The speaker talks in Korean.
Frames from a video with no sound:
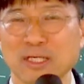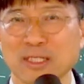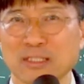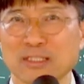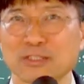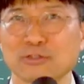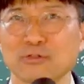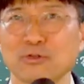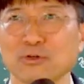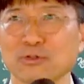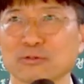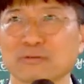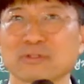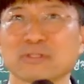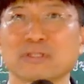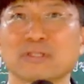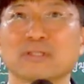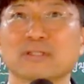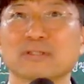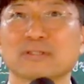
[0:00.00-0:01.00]
그리고
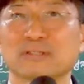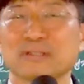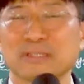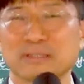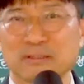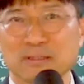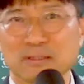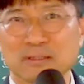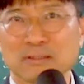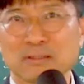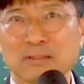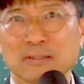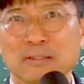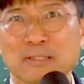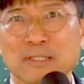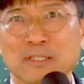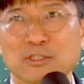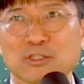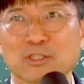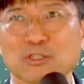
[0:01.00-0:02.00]
그
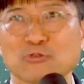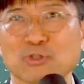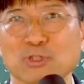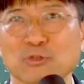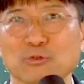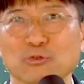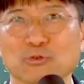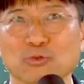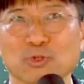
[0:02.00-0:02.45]
천년왕국